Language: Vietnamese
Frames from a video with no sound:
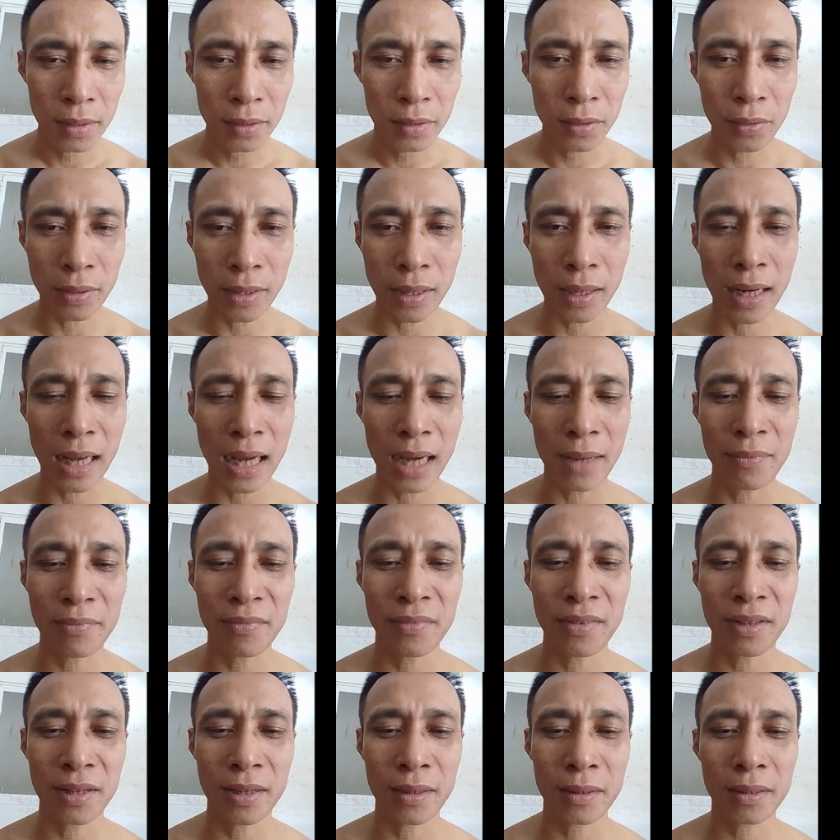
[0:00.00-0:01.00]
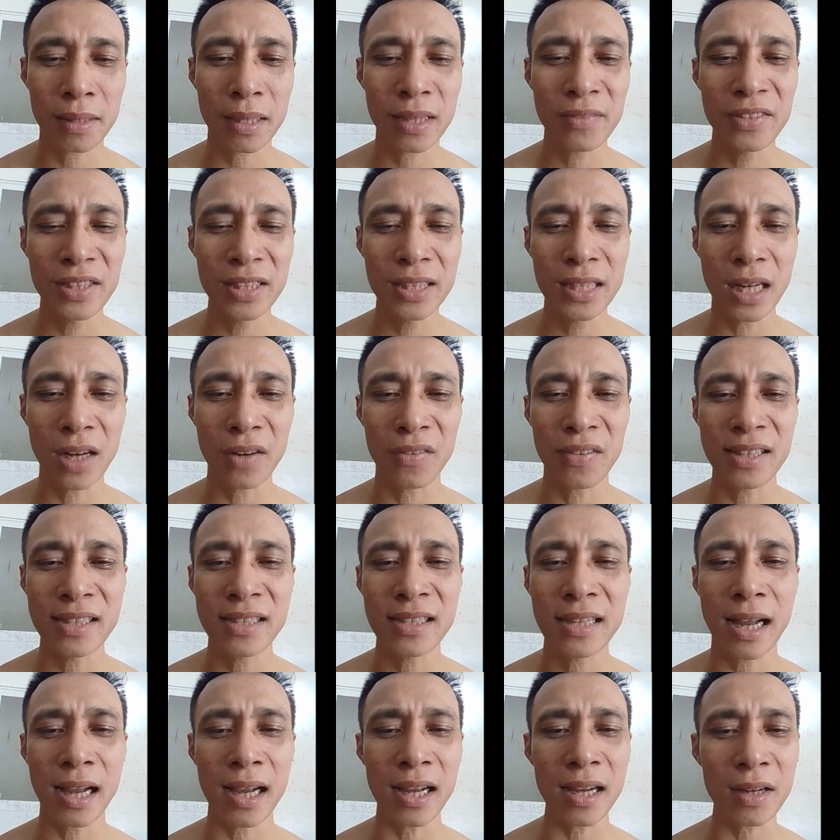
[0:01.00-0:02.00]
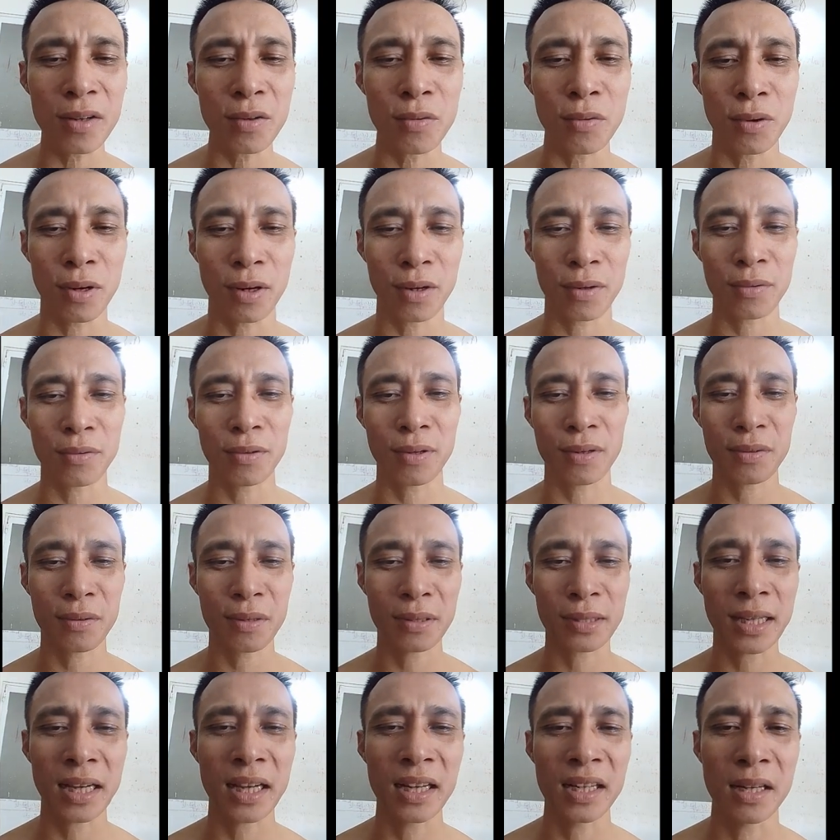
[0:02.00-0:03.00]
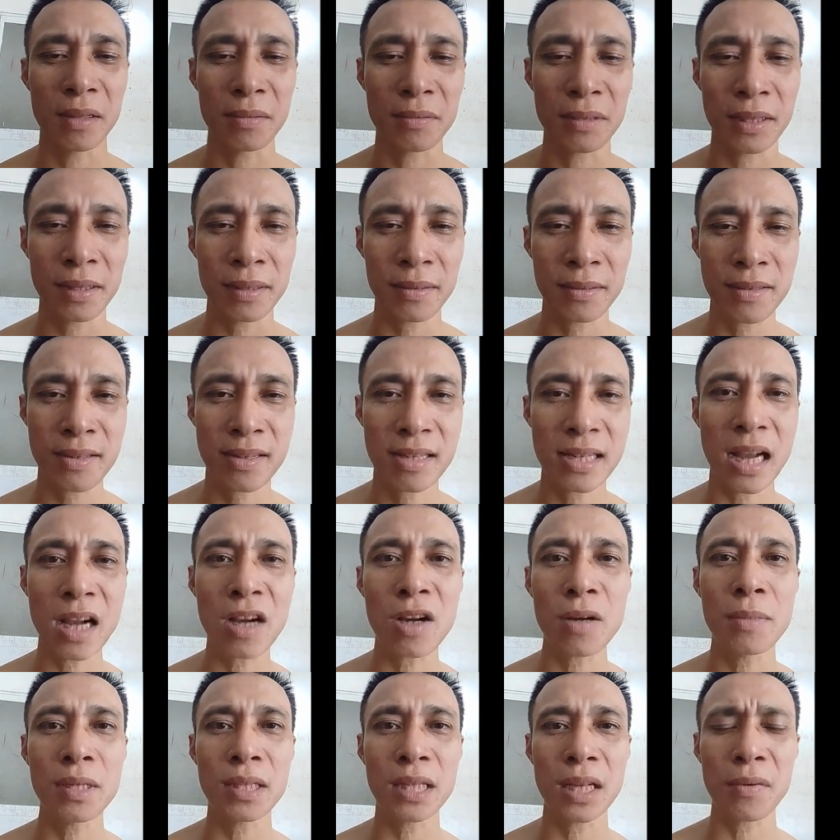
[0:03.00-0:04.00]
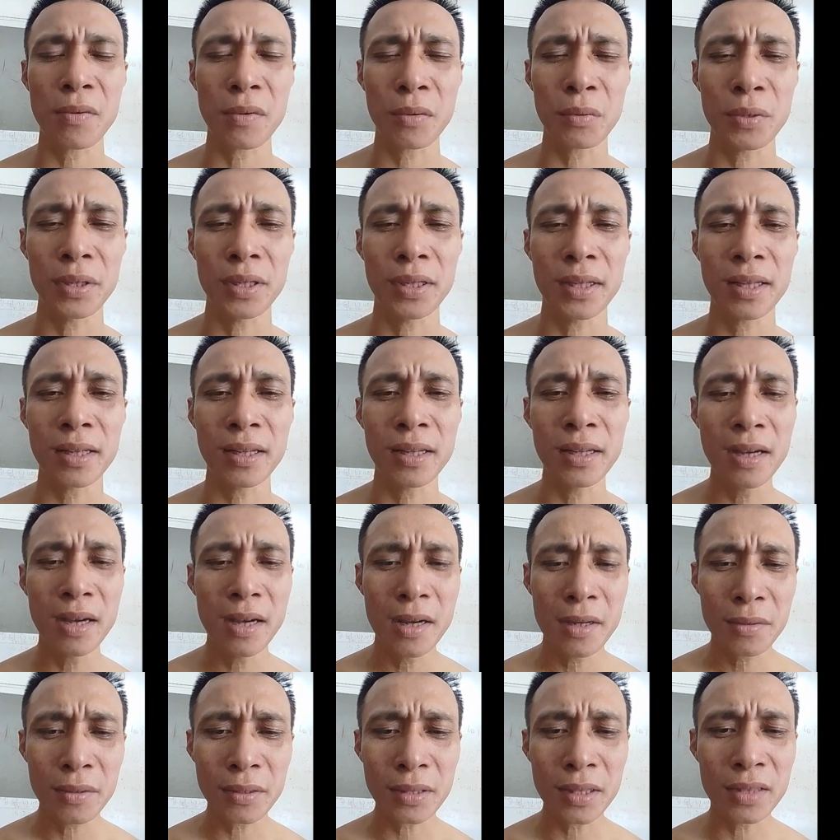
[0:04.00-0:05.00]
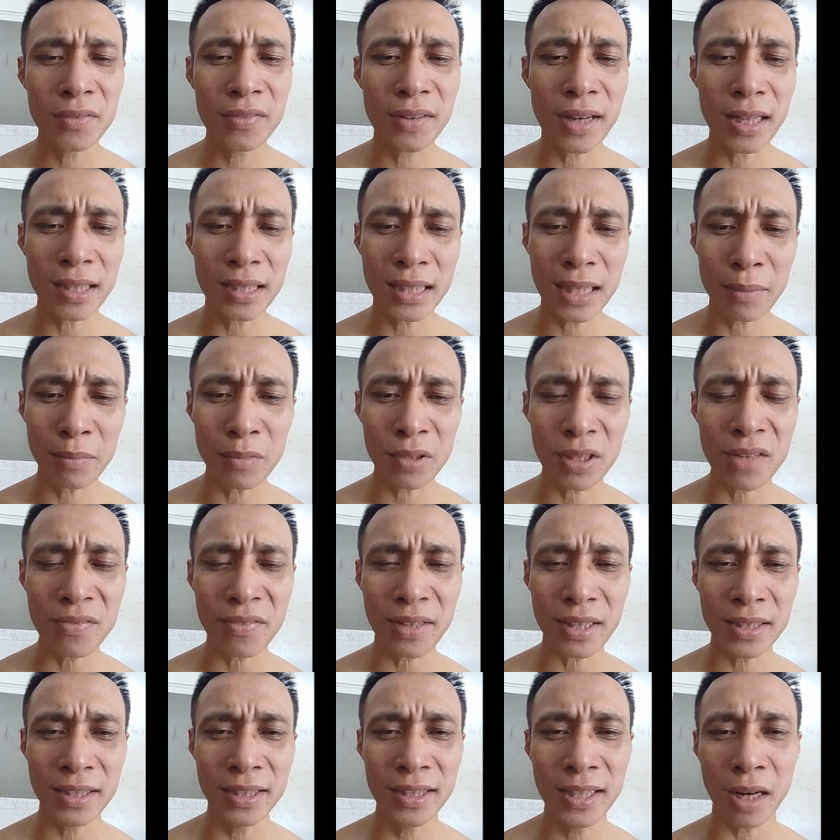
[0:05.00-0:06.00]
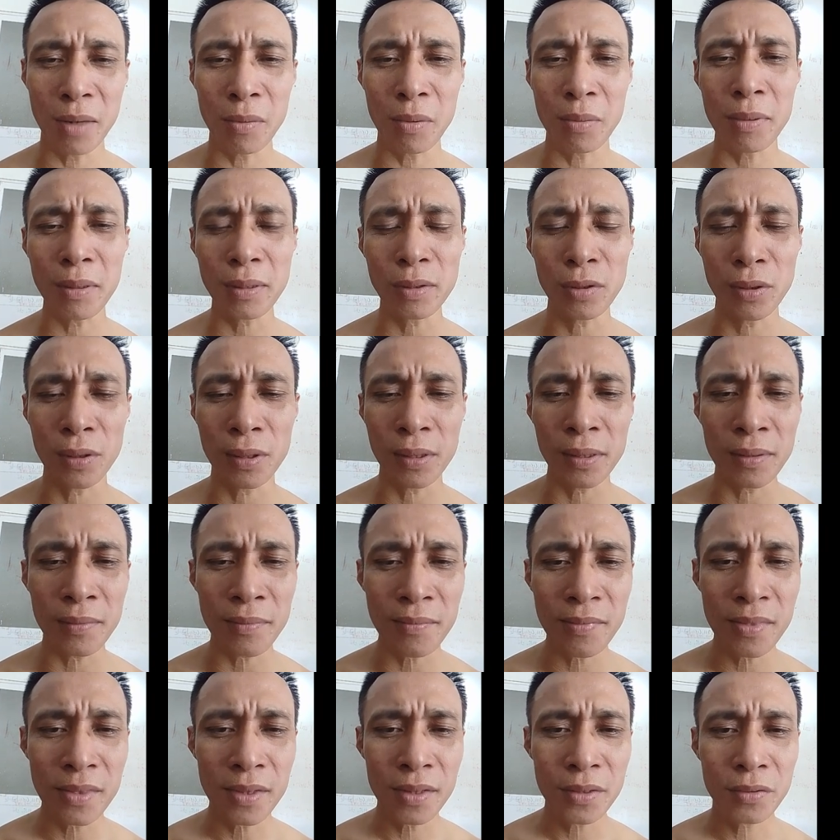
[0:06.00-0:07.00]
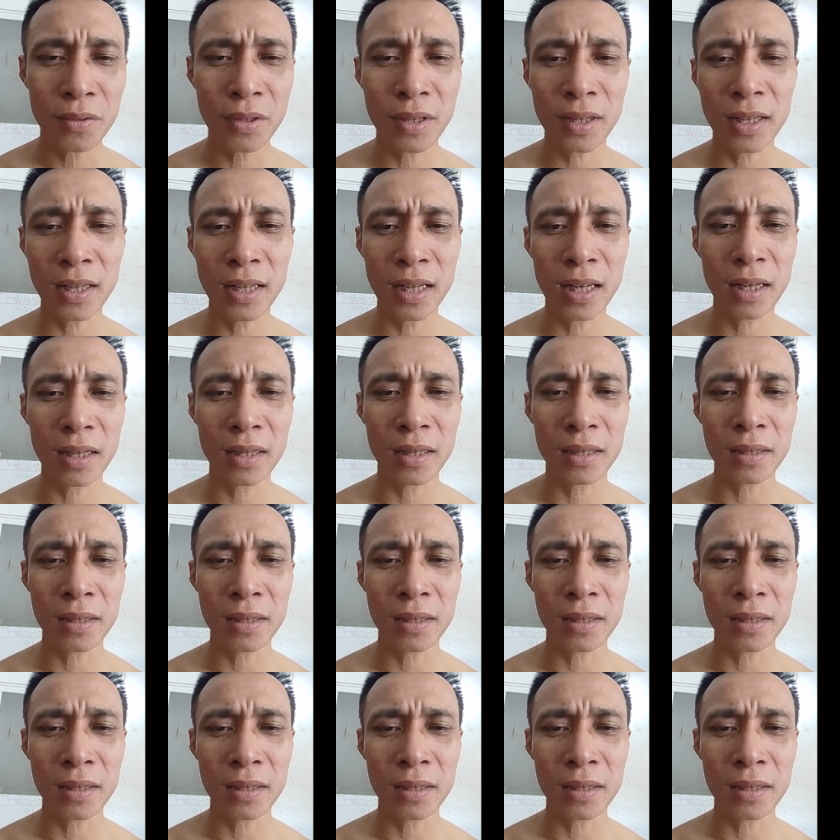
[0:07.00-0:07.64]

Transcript: Tôi đã làm cái video về giá của, của, của tài lộc ấy, giá của bức tranh phong thủy đấy, nó từ vài trăm cho đến vài triệu một bức thôi. Cho nên